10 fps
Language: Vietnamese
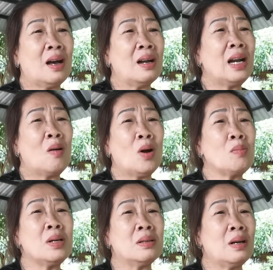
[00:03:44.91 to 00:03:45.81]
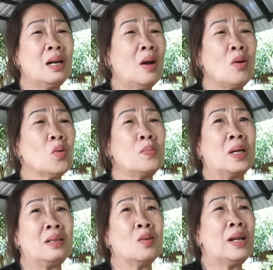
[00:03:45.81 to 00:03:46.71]
ở lâu không có được ở lâu cái cô
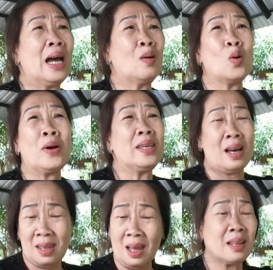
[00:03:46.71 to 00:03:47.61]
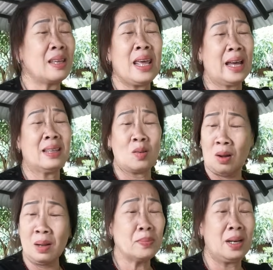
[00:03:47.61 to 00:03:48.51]
bệnh cô đau cô phải trở về kiên giang thì cô
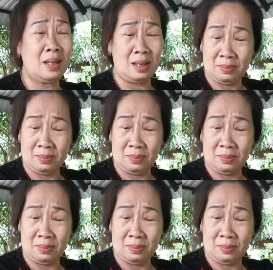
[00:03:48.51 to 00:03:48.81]
hết bệnh.